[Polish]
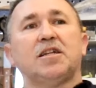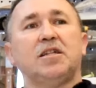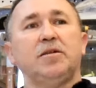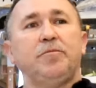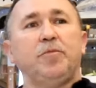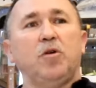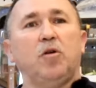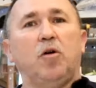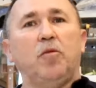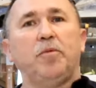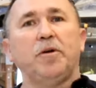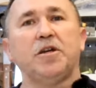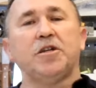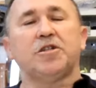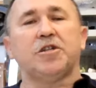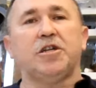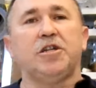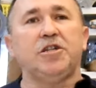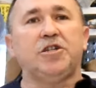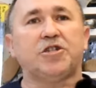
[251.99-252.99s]
gdyby
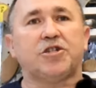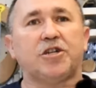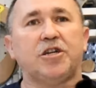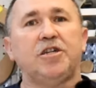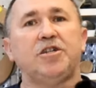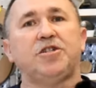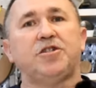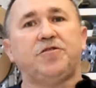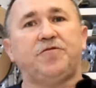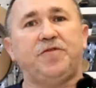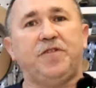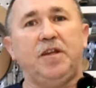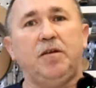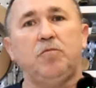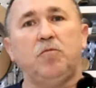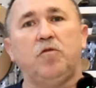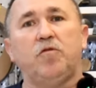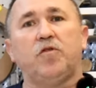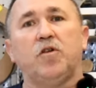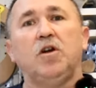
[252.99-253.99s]
obejrzeli część
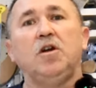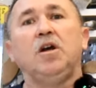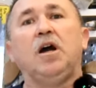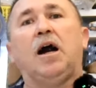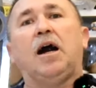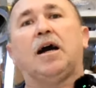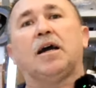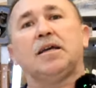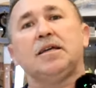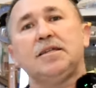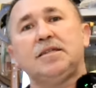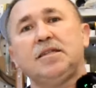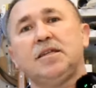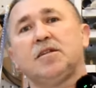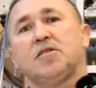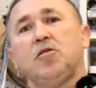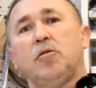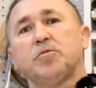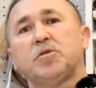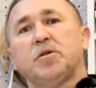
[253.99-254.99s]
filmów, a jest
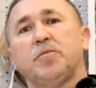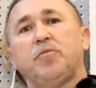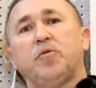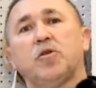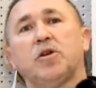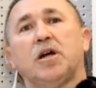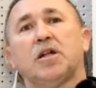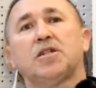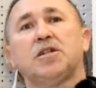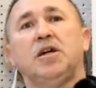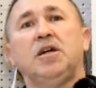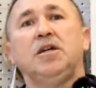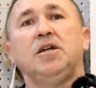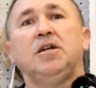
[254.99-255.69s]
ich dobrze ponad